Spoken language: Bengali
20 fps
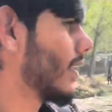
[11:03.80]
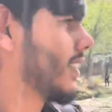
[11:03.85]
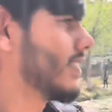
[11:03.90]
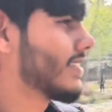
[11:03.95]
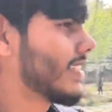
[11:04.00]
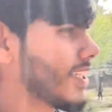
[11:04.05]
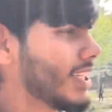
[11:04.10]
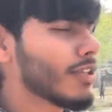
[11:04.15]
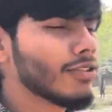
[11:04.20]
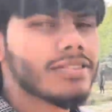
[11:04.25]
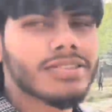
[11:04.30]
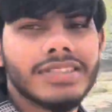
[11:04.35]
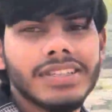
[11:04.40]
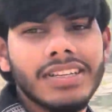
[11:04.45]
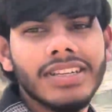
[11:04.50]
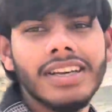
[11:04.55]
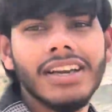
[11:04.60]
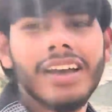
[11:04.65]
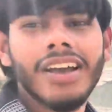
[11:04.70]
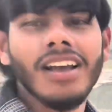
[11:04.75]
এই যে এটা হচ্ছে
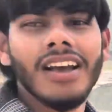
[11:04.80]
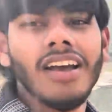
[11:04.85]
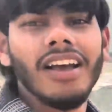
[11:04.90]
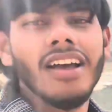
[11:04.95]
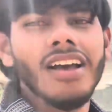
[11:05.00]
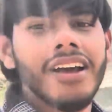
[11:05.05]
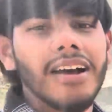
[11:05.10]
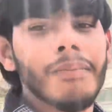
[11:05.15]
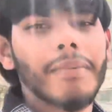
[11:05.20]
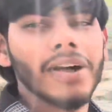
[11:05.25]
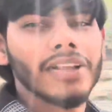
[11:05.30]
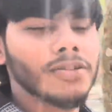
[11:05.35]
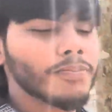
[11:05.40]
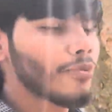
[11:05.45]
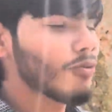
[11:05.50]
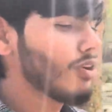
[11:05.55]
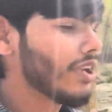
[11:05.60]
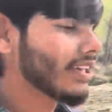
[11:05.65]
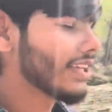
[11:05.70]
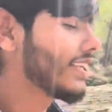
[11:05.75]

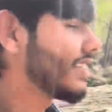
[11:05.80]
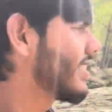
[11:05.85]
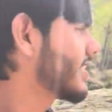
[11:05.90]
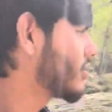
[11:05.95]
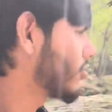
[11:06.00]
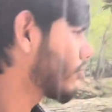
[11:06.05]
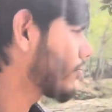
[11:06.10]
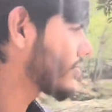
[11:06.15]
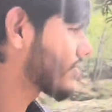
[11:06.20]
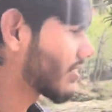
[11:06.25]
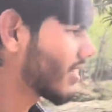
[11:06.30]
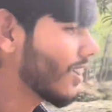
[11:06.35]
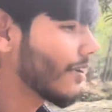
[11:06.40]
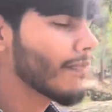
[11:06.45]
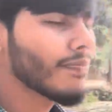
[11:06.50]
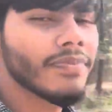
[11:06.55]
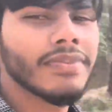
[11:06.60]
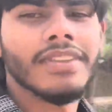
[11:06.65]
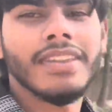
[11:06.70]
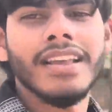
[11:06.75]
মাধবপুর লেখায় নিচের অবস্থা
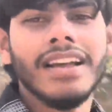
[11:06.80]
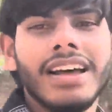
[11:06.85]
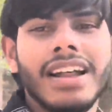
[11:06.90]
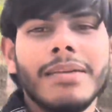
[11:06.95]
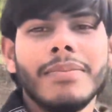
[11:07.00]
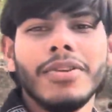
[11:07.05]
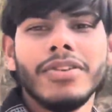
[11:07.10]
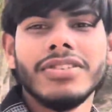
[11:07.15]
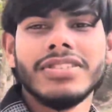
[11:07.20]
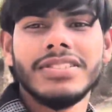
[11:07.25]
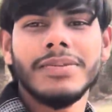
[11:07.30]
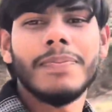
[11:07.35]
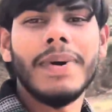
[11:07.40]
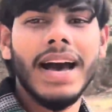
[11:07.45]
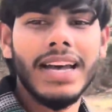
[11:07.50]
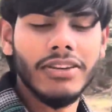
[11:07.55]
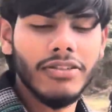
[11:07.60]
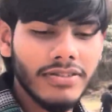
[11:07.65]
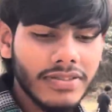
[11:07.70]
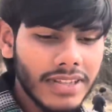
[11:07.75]
আমরা হচ্ছে
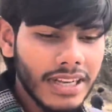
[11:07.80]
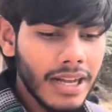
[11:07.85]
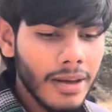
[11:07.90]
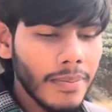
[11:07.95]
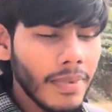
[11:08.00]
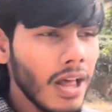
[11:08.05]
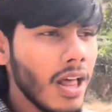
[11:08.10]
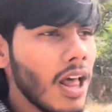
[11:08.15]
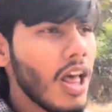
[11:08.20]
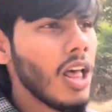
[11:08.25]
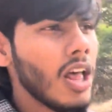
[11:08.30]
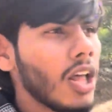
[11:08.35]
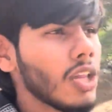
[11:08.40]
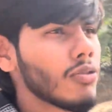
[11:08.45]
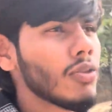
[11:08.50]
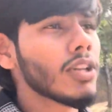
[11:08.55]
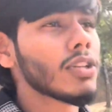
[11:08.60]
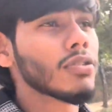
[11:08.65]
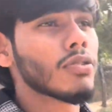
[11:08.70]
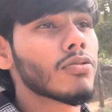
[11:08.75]
পাহাড়ে উঠছিলাম
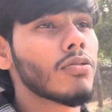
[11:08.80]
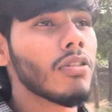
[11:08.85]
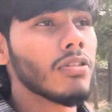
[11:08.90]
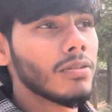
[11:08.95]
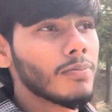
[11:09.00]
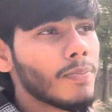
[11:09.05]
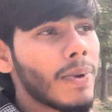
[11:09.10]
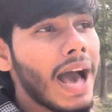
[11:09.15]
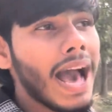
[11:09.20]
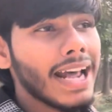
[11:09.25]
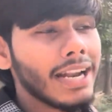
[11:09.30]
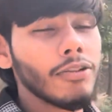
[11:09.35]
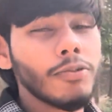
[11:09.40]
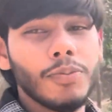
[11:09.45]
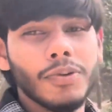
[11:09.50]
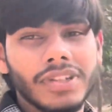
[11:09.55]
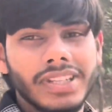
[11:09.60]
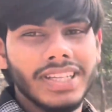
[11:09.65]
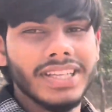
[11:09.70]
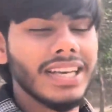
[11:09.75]
তো এতক্ষণ পাহাড়ের
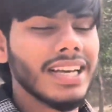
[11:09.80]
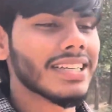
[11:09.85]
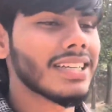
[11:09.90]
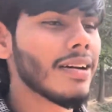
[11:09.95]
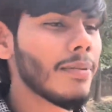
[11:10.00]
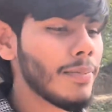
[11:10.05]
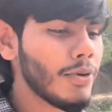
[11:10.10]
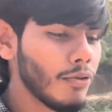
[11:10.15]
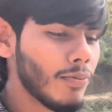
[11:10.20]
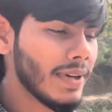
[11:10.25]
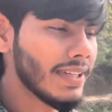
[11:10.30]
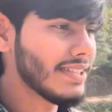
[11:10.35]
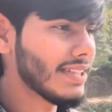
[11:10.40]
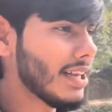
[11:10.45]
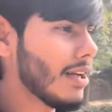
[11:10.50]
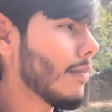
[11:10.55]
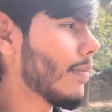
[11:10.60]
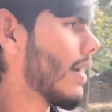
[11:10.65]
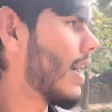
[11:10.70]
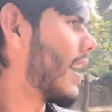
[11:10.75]
উপর থেকে একটা ভিউ
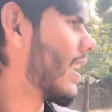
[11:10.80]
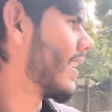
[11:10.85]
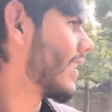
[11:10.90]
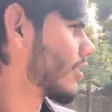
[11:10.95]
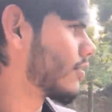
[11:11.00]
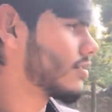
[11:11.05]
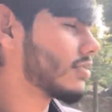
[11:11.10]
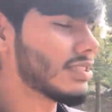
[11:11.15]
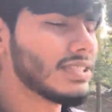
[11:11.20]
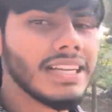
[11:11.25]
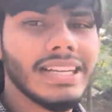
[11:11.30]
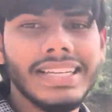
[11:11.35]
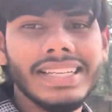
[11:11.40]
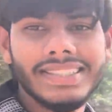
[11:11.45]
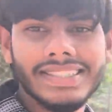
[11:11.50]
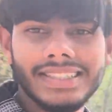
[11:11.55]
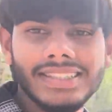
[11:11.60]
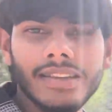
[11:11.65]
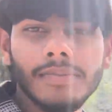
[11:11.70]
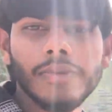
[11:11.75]
পাইছিলাম আর এটা হচ্ছে
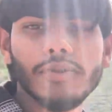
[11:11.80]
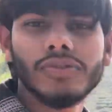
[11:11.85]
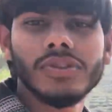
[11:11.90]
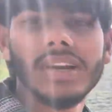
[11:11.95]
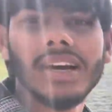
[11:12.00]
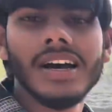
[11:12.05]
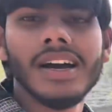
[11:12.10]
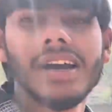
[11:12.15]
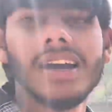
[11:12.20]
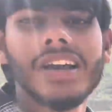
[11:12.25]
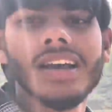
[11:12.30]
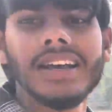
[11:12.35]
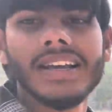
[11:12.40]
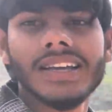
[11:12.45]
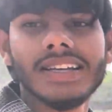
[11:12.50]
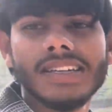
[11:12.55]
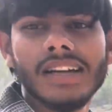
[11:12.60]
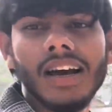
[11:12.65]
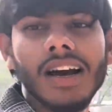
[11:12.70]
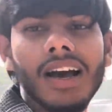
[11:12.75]
নিচের যে ভিউটা
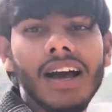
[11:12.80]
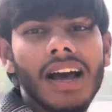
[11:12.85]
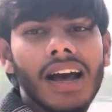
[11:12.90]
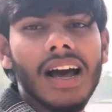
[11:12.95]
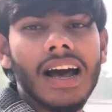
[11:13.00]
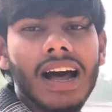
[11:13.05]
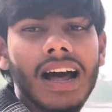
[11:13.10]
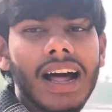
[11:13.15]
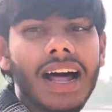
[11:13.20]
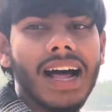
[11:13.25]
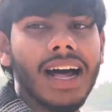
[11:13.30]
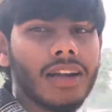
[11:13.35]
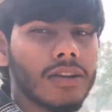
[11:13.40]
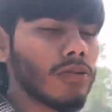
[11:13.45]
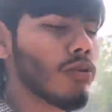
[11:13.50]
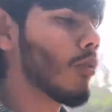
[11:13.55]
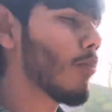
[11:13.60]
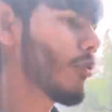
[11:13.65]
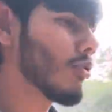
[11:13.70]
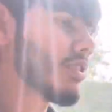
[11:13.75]
এটা আর
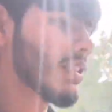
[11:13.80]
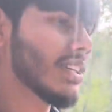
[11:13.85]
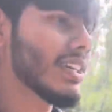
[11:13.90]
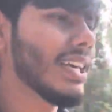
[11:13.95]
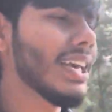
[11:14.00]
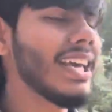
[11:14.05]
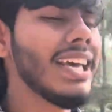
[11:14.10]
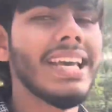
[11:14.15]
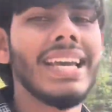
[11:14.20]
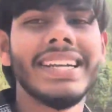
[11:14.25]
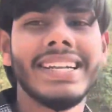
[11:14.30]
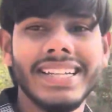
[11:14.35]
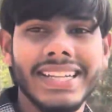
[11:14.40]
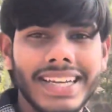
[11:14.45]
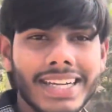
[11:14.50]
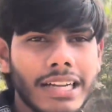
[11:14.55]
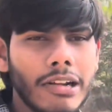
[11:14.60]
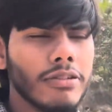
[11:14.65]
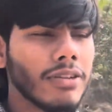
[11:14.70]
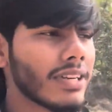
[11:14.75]
উপর থেকে এটা
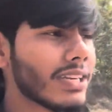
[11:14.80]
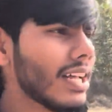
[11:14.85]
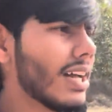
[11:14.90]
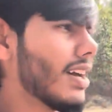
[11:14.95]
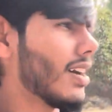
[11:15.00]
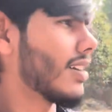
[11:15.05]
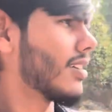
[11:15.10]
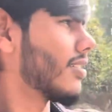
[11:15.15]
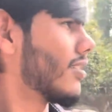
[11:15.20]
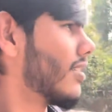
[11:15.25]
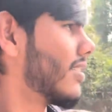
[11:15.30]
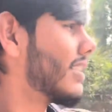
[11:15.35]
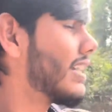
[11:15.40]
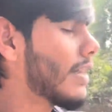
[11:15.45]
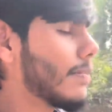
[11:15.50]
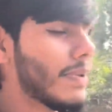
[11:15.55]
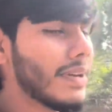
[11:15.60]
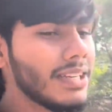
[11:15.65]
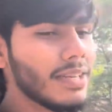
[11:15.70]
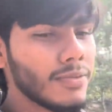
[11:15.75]
দেখলে অনেকটা
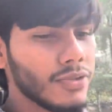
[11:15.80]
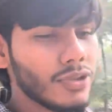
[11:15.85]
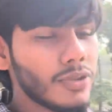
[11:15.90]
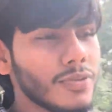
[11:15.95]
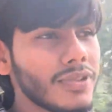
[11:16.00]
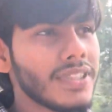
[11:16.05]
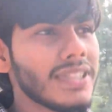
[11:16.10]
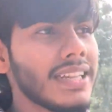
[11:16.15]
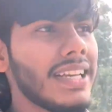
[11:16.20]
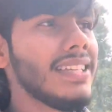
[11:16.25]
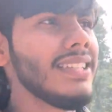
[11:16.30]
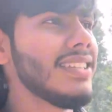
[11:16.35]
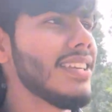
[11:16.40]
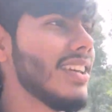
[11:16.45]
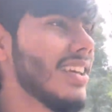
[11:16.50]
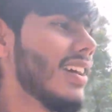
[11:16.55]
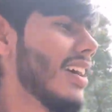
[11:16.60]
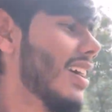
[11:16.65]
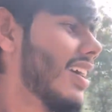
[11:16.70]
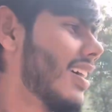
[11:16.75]
নীল পানির মতো বোঝা যায়
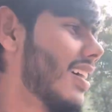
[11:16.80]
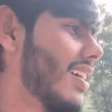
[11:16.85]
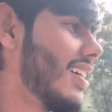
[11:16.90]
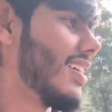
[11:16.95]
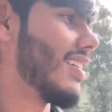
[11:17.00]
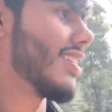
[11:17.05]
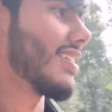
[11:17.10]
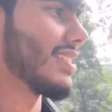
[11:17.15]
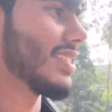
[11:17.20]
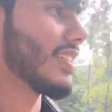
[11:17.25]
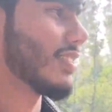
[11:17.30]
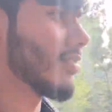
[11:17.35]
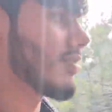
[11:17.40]
আর এখানে